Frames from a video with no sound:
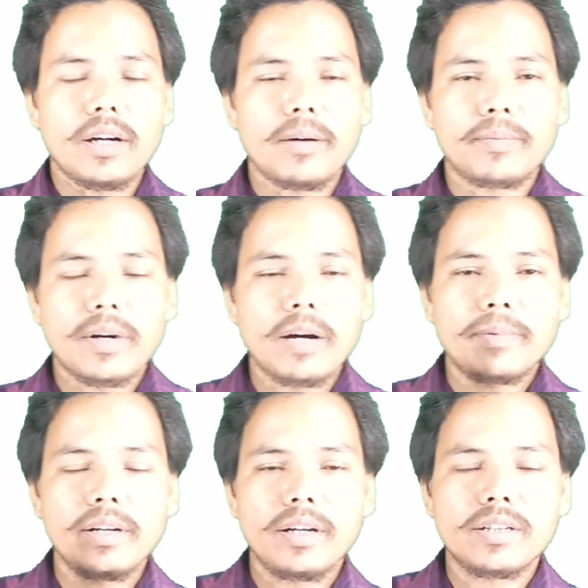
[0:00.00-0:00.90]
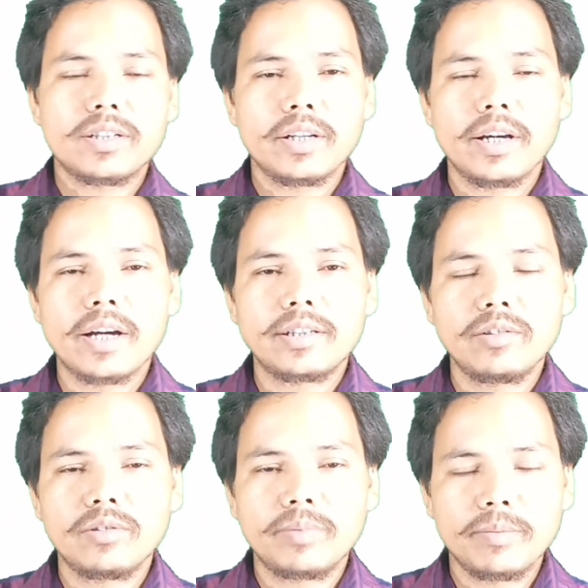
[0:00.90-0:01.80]
आप आपकी एज
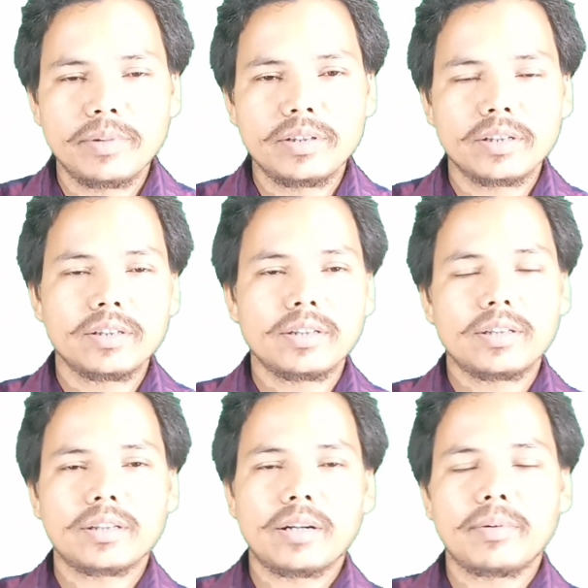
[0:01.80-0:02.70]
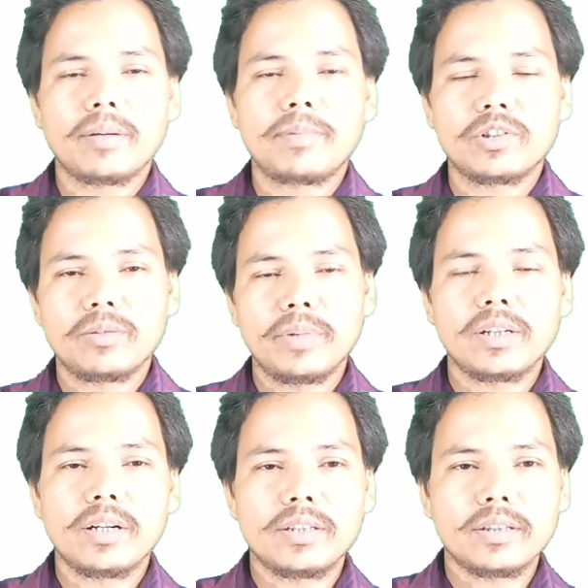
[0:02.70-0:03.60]
18 टू 56 सिक्स ईयर्स तक आप एप्लीकेशन भी
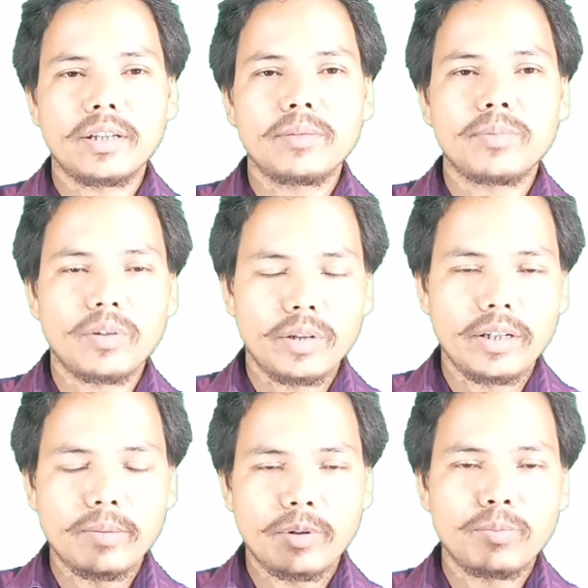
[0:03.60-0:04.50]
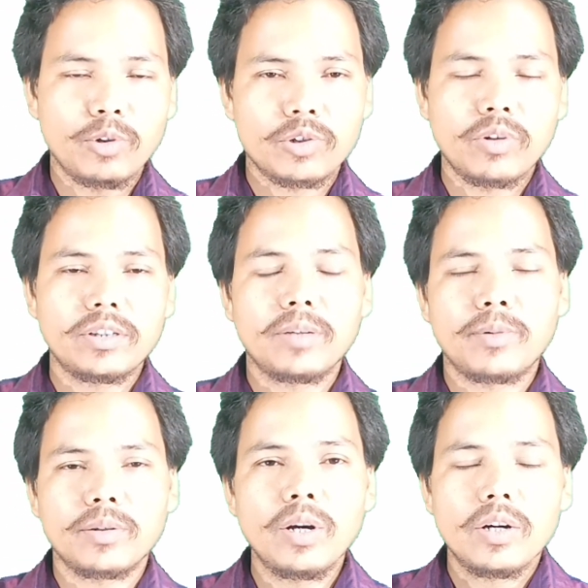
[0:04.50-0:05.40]
कर सकते हैं और यहाँ पर पोस्ट वाइज यहाँ
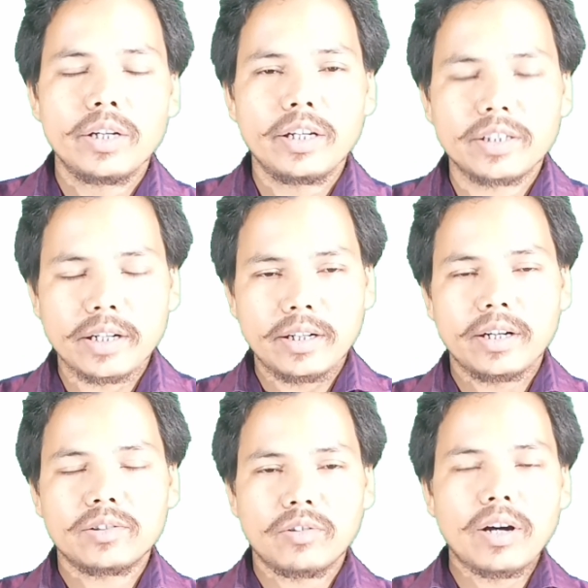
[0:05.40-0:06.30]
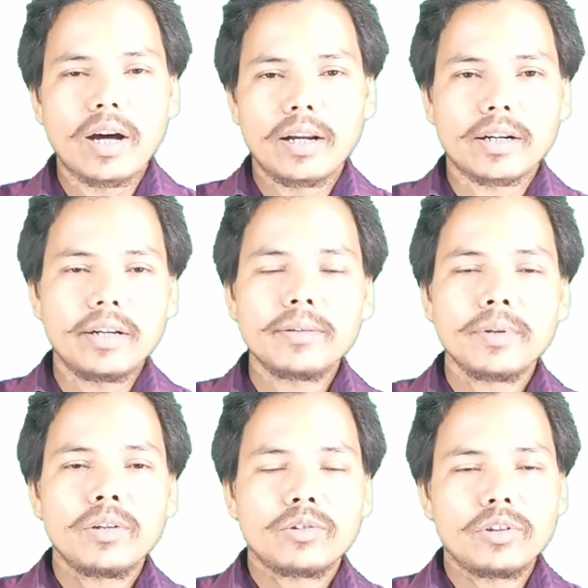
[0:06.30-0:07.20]
पर एज क्राइटेरिया थोड़ा अलग है
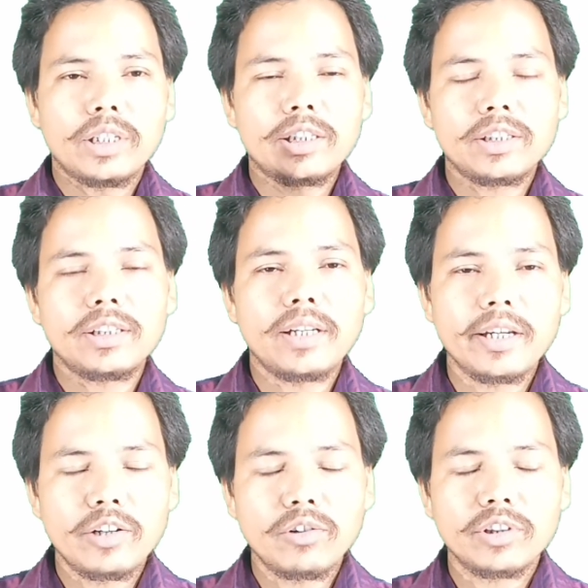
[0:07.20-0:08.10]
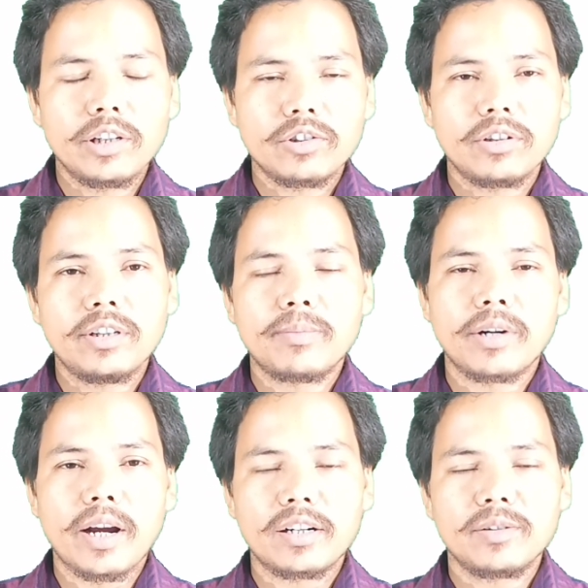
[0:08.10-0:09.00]
तो ज़्यादा से ज़्यादा यंग जनरेशन यहाँ
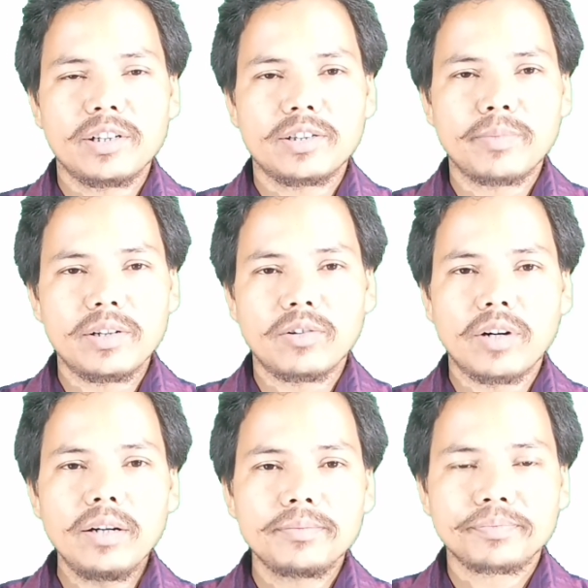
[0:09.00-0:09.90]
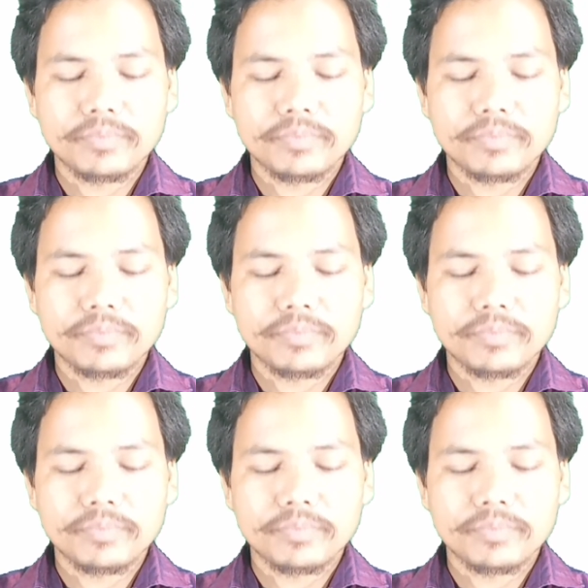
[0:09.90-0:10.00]
पर एंगेजमेंट होगा